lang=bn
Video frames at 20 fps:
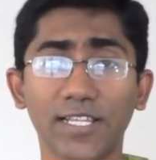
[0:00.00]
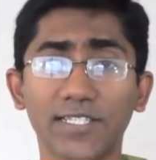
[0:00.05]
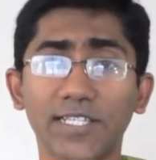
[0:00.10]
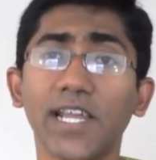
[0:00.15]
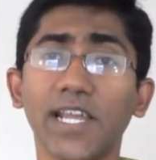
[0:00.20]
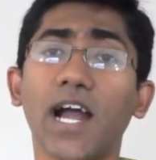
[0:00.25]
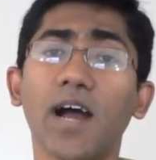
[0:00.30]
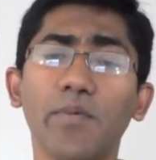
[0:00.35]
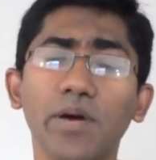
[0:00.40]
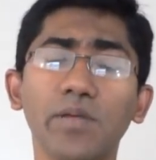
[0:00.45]

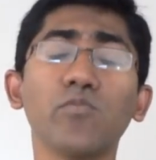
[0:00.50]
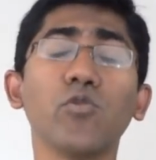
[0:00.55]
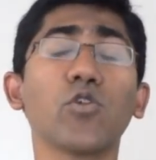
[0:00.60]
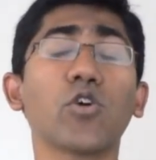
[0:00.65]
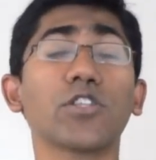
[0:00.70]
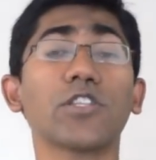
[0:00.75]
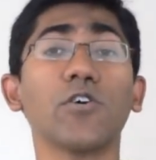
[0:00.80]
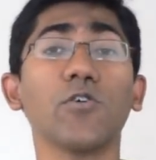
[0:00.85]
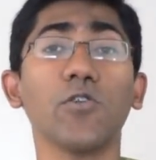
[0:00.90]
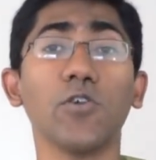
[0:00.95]
ক্ষেত্রে আমার মূল
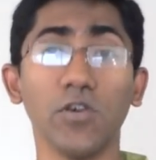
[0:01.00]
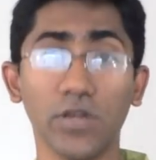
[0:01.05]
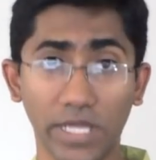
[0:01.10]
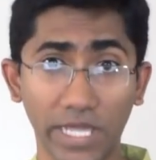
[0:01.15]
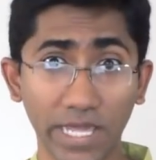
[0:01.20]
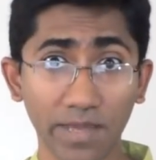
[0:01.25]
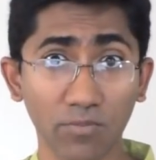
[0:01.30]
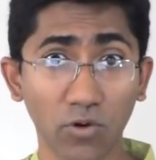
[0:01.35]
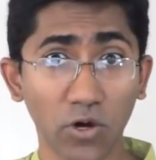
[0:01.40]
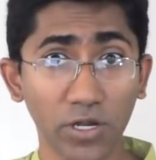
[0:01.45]
কথা হলো
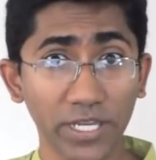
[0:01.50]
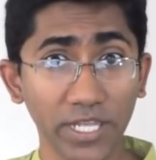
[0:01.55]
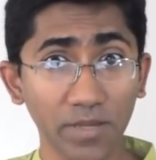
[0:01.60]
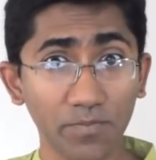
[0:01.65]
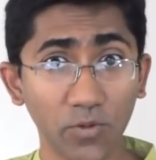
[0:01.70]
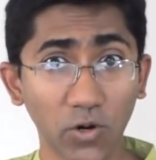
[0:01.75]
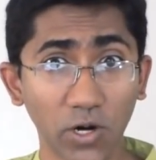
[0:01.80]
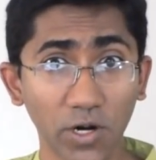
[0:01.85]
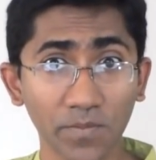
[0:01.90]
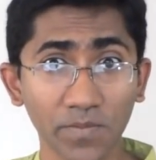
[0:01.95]
এ ম নি
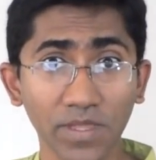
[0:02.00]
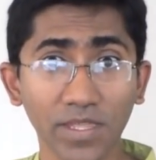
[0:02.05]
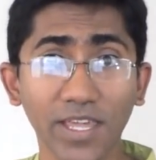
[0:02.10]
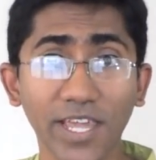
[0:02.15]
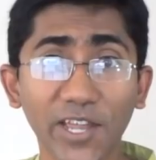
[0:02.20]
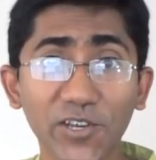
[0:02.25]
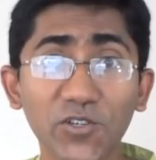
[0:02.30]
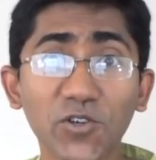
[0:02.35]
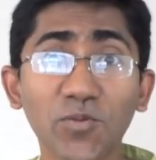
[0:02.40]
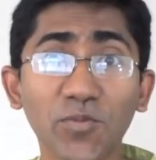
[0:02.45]
প
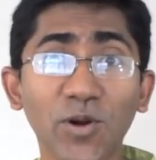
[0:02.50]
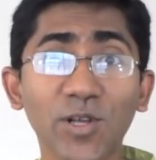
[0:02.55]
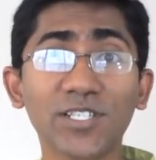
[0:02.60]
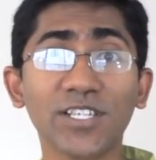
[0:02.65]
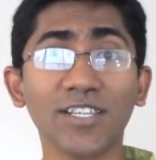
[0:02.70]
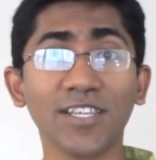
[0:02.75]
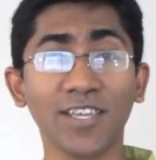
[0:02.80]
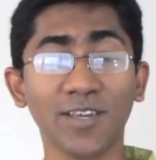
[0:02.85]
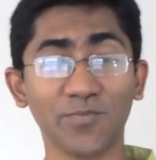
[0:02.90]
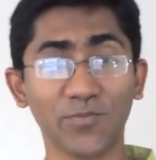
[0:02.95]
এসো মজা
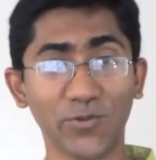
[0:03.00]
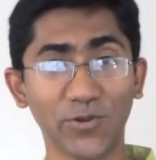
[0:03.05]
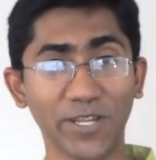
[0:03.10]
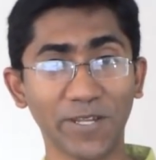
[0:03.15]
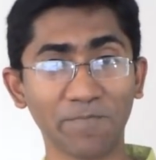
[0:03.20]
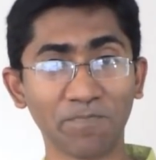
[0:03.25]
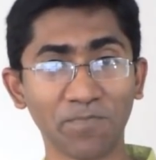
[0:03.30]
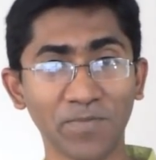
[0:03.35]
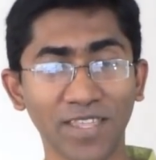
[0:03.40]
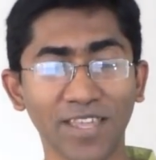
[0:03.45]
নিয়ে পড়ি
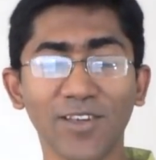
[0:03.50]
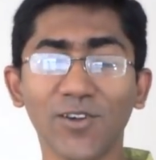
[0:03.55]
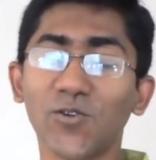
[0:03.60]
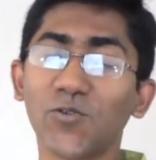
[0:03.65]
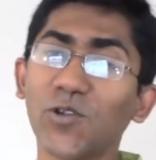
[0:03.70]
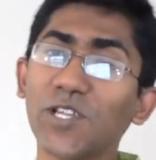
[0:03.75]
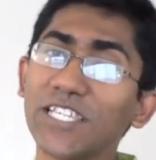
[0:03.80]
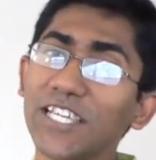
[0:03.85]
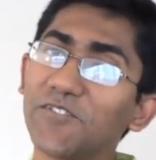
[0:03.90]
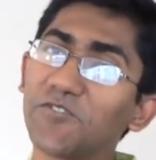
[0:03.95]

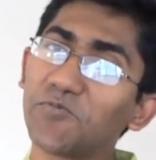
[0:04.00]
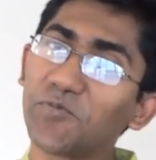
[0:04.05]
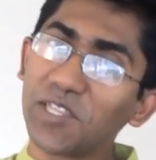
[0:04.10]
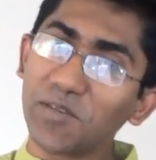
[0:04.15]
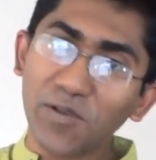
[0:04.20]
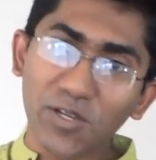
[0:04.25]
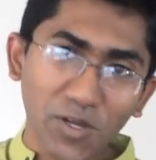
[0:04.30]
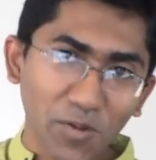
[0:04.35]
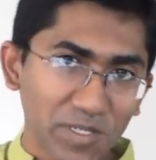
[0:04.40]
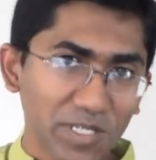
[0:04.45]
গণিত যেহেতু
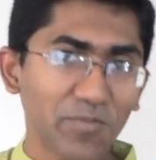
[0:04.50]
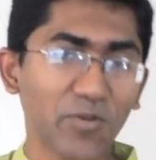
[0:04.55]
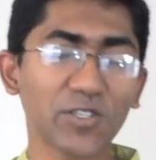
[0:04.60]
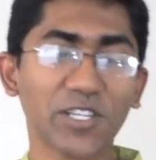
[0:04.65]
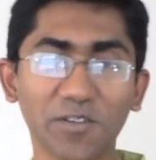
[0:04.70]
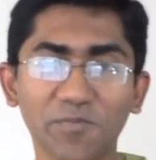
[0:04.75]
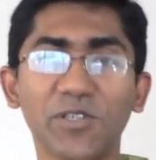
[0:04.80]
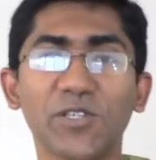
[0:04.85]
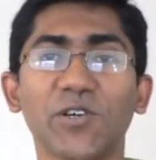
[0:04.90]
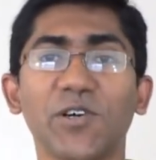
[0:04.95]
পৃথিবীর সবচেয়ে
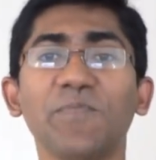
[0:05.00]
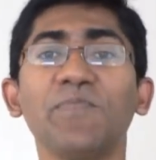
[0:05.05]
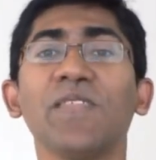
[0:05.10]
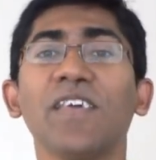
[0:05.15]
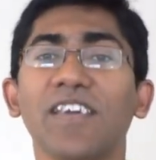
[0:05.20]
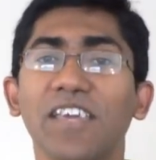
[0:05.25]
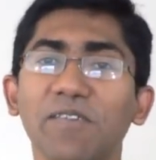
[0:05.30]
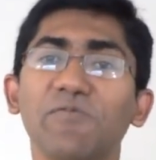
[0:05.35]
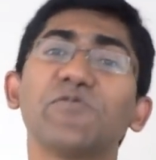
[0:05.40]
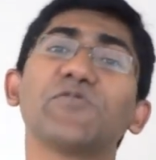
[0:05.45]
মজার বিষয়
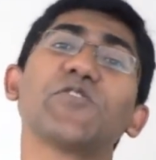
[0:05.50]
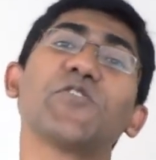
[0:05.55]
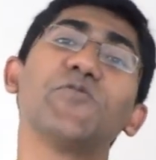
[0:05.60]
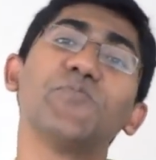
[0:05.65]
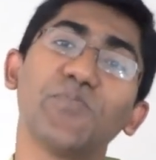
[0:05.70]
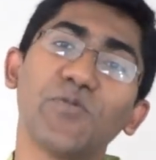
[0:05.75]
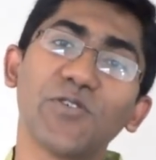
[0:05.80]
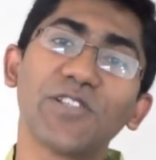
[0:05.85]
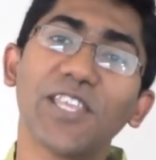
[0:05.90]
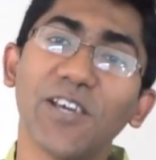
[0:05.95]
এবং যখন
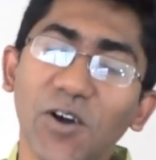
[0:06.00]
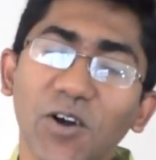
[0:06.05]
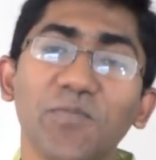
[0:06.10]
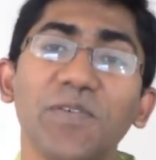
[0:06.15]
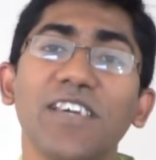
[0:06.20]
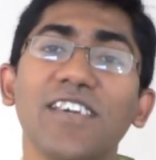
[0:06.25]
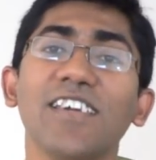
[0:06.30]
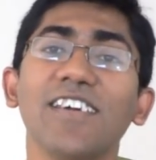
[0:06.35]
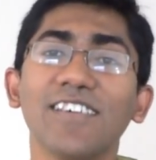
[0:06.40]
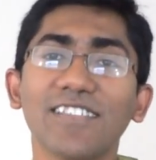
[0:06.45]
পড়তে
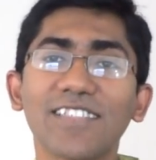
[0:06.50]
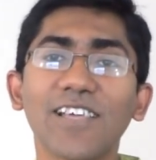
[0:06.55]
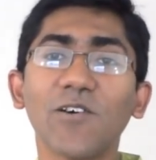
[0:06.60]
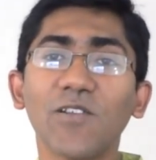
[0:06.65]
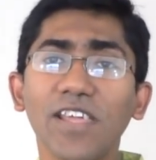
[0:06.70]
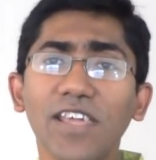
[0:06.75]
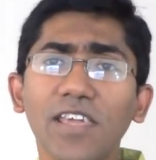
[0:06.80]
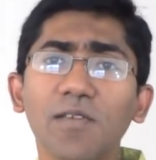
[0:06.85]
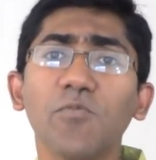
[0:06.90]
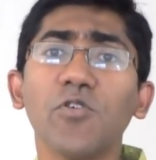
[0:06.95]
হবেই
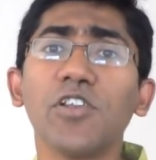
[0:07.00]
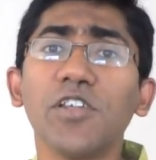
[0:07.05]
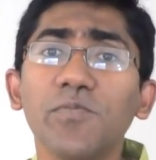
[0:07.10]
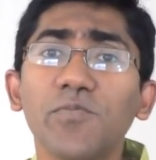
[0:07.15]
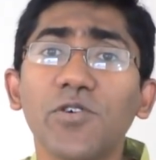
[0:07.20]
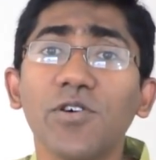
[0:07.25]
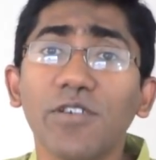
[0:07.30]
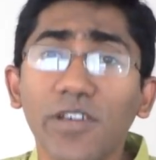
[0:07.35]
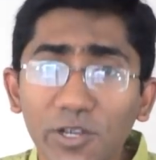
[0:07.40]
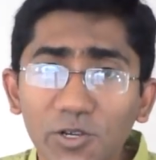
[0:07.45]
তাহলে এ
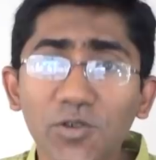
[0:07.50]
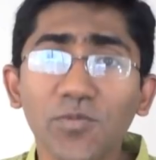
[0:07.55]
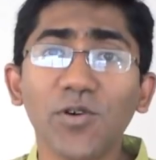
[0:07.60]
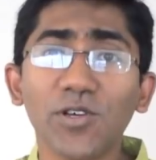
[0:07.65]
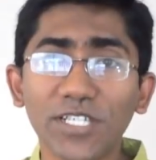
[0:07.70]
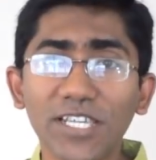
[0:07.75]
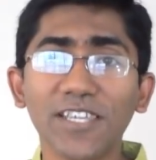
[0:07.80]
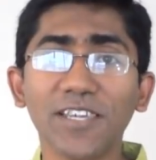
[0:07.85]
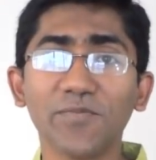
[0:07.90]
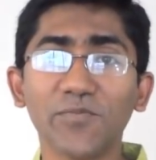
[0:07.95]
মনিপ এসব
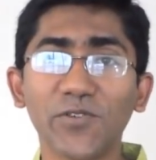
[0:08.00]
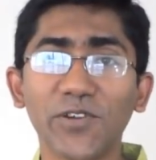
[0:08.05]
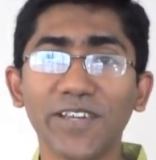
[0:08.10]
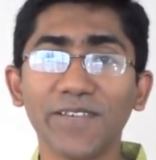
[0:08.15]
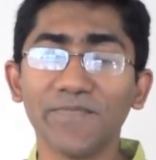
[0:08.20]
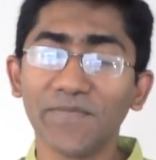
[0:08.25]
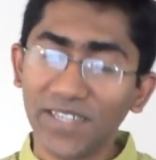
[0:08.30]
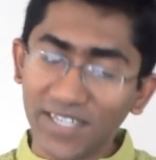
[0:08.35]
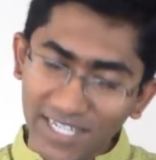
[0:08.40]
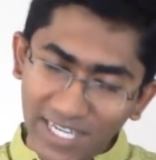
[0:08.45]
মজা নিয়ে পড়ি
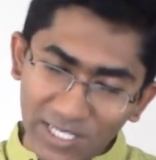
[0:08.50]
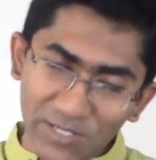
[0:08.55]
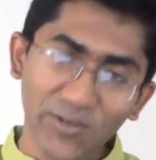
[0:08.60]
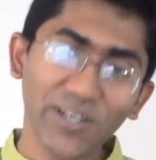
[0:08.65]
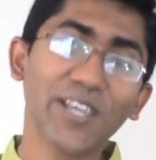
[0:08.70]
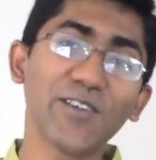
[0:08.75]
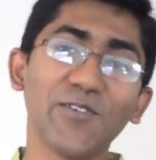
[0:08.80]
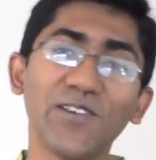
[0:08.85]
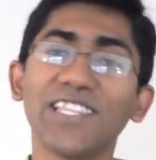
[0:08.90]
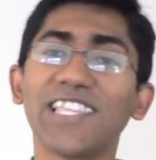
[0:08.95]

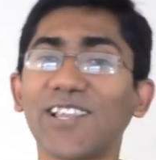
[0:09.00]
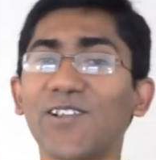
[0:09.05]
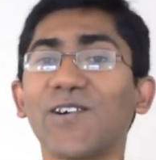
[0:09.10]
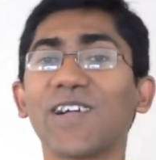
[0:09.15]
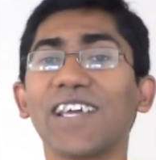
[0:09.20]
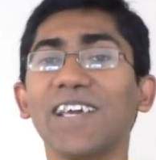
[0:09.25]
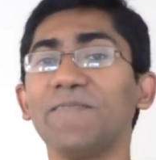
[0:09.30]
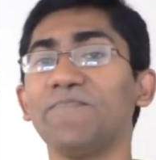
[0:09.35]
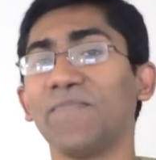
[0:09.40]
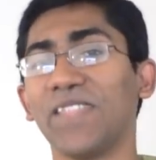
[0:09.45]
সেজন্যই গণিতের
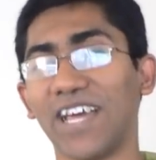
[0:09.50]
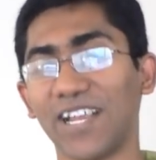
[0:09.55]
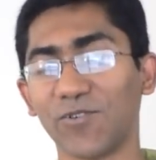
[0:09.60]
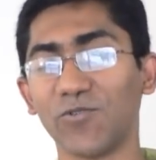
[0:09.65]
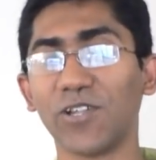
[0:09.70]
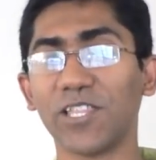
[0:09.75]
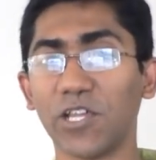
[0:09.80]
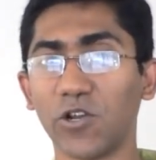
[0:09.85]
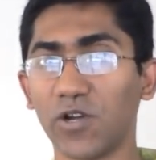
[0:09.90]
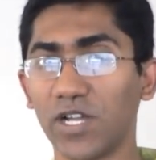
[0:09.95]
রঙে আর
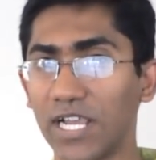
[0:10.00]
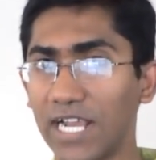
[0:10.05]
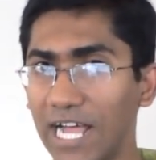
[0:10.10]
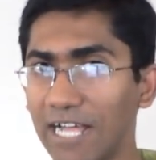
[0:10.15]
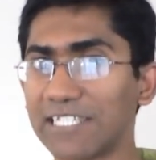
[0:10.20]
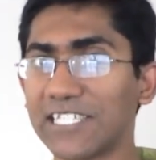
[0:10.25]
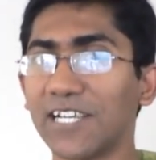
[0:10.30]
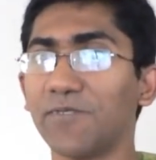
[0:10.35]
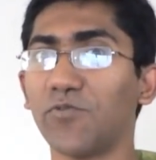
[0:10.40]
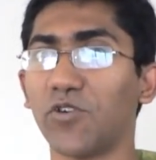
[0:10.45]
গণিতের রঙের
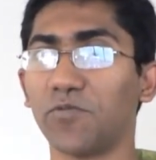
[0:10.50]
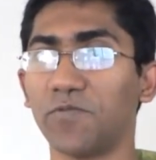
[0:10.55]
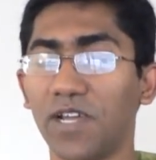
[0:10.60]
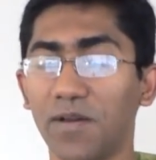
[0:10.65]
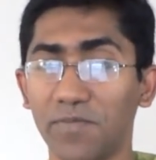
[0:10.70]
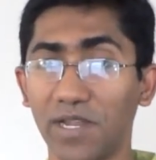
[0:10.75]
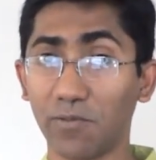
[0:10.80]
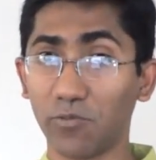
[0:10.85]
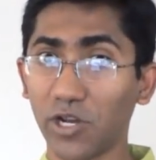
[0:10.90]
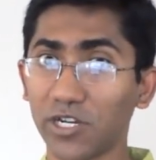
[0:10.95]
আজকের পর্বে
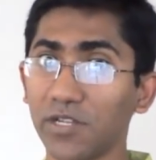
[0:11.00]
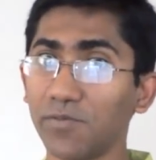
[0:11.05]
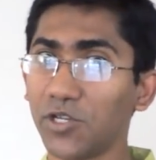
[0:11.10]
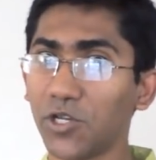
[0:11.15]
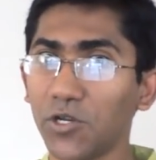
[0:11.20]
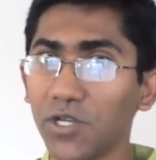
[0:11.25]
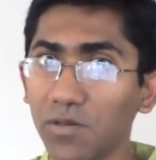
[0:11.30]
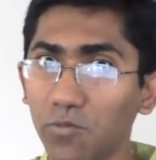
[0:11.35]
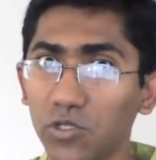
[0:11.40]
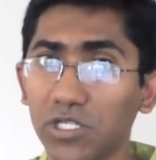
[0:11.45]
আমরা এমন একটা
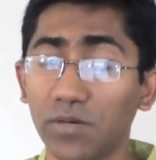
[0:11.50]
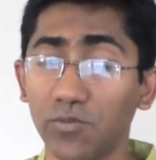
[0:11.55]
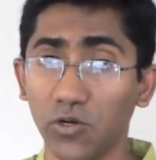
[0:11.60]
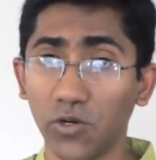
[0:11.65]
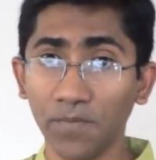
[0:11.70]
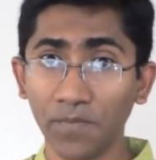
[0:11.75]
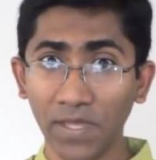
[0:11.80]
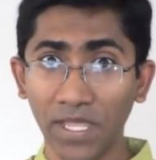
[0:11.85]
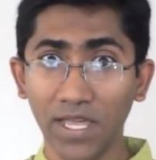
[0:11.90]
বিষয় নিয়ে বোঝাবো